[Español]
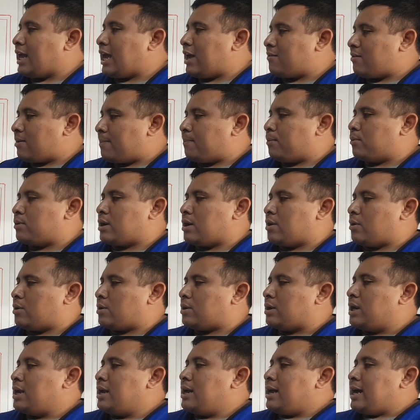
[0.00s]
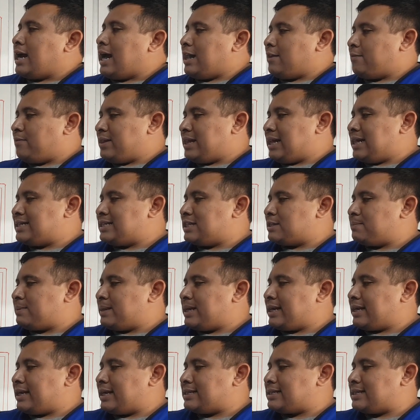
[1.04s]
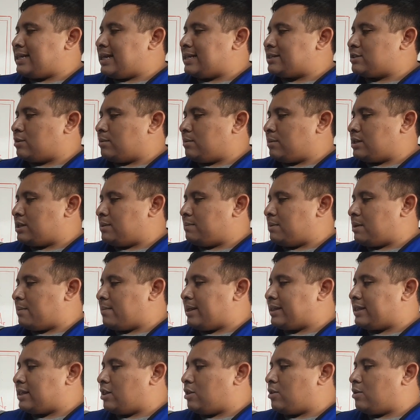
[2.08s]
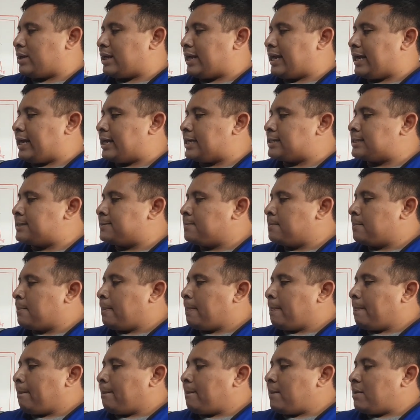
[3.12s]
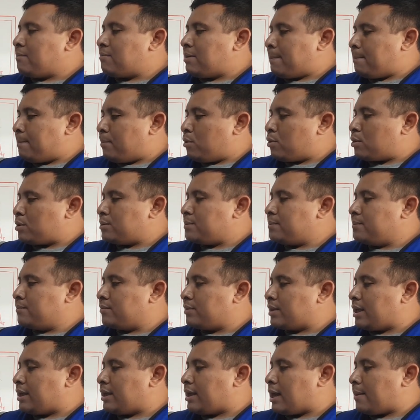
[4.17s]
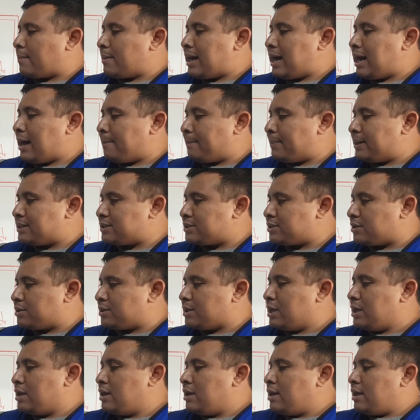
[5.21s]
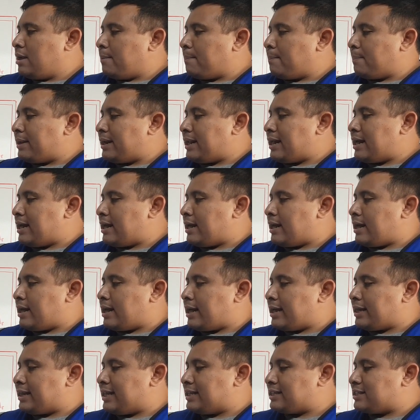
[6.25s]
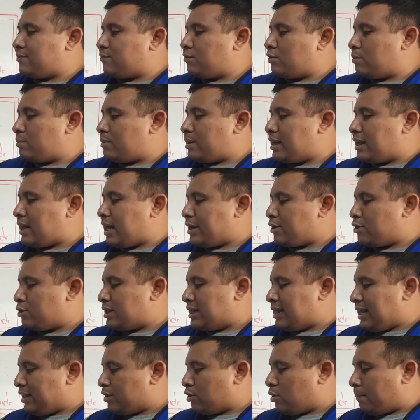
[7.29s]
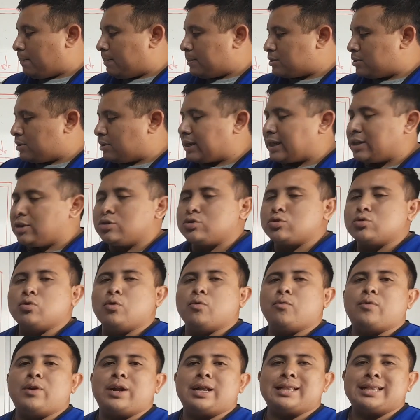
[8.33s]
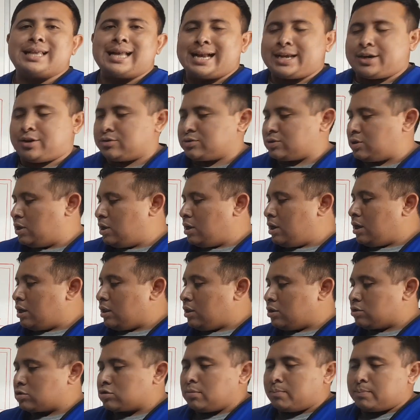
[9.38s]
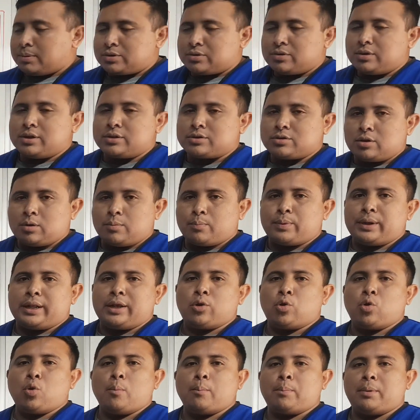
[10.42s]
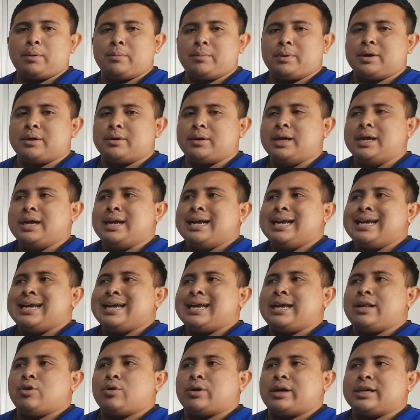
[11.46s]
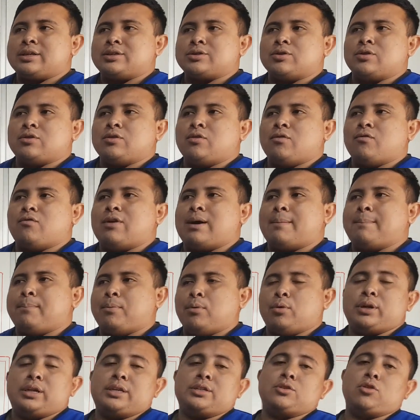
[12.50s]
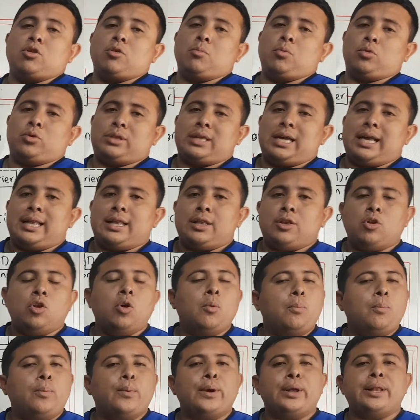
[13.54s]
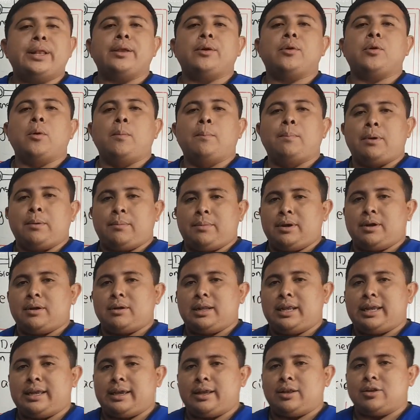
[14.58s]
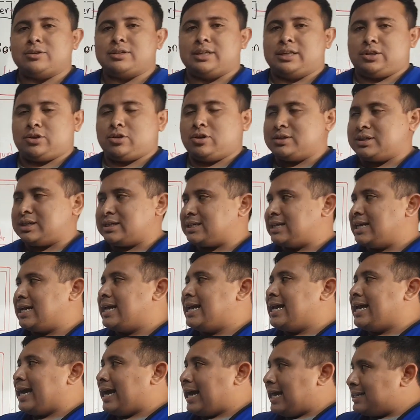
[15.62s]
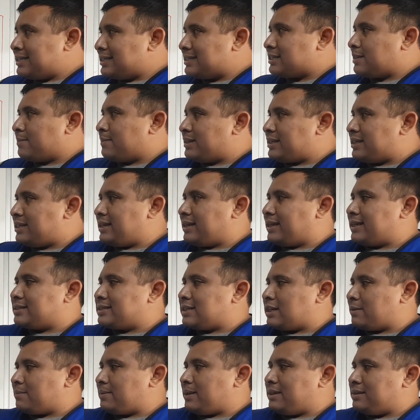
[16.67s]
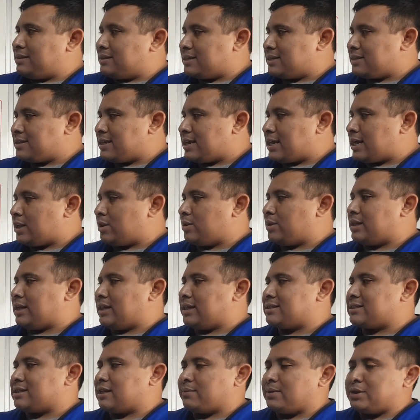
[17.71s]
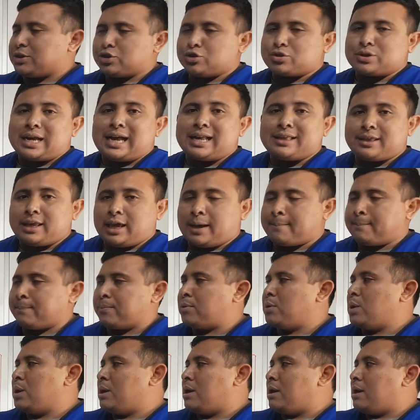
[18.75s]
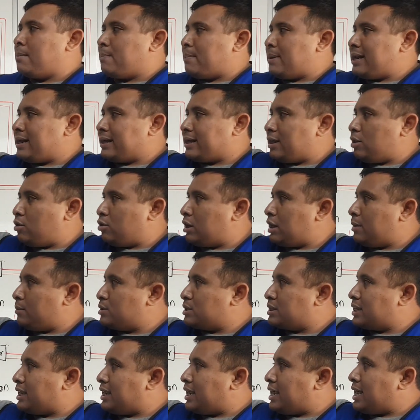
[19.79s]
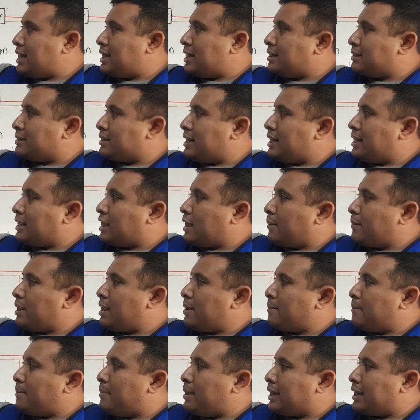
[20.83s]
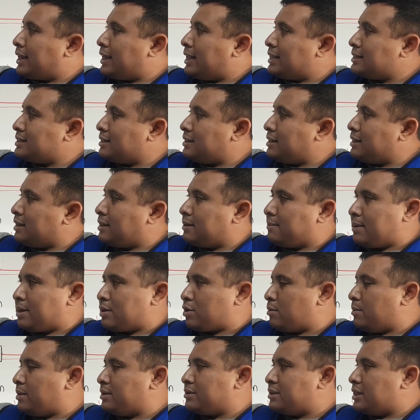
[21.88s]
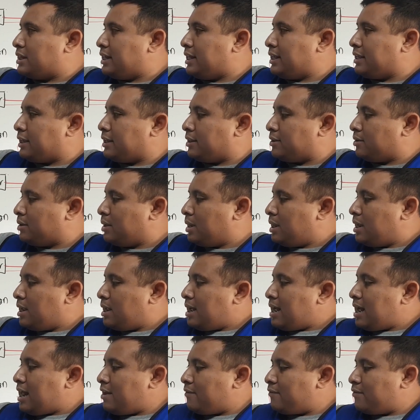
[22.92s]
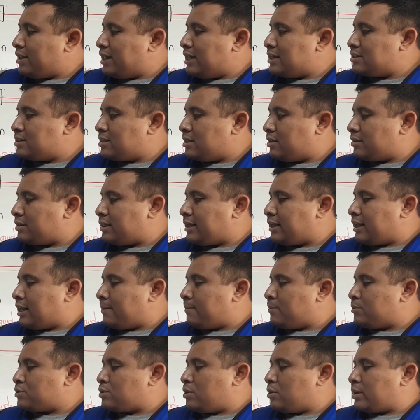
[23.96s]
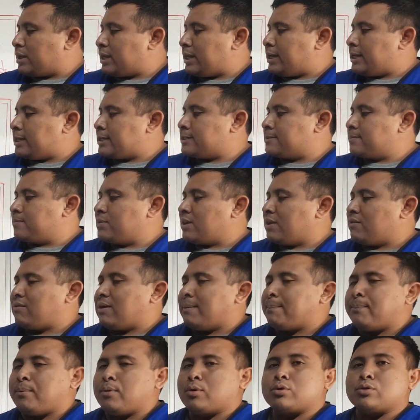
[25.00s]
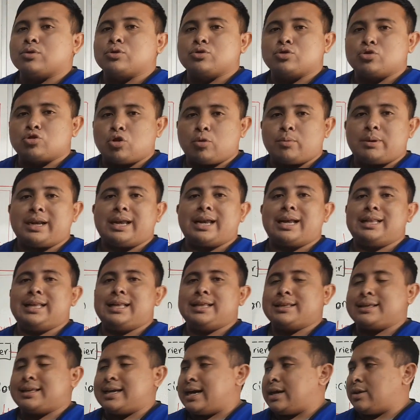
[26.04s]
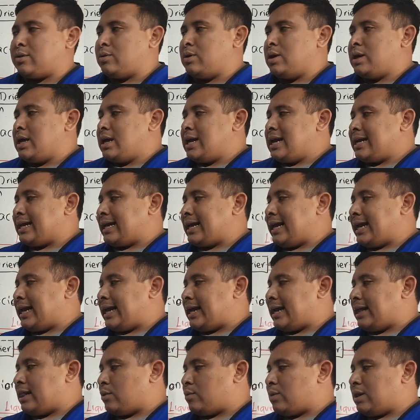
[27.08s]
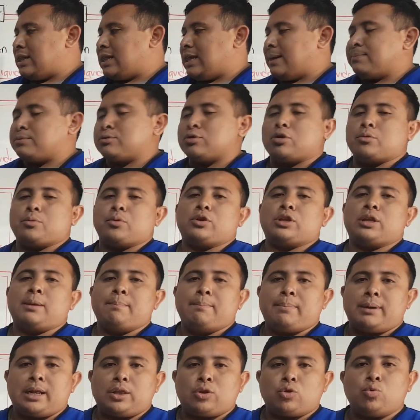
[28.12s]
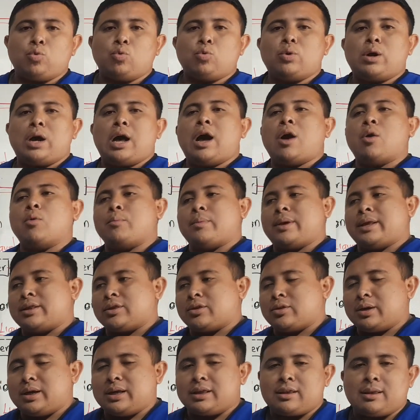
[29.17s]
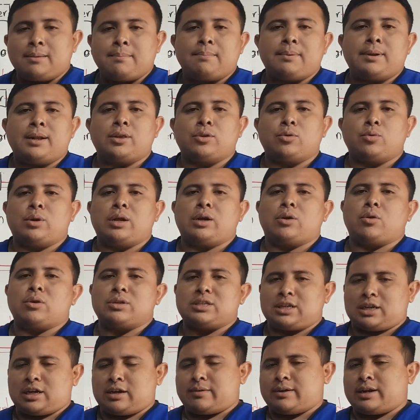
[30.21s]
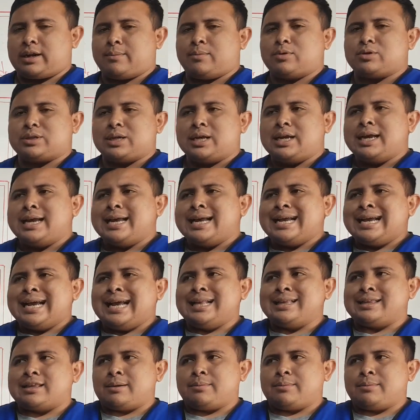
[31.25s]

evaporador. Al final se espera que sea simplemente lo que es vapor eh, a baja presión para de esa forma ayudar al compresor que no sufra daños. Los compresores solo pueden comprimir eh, lo que son vapores como tal, no pueden comprimir líquidos. Entonces el sistema tiene que estar bien diseñado y darle servicios a tiempo para que logremos que al entrar que había casi mayormente líquido, al final solo tengamos lo que es vapor sobrecalentado que el cual absorbió temperatura, aumentó de temperatura, cosa que veremos el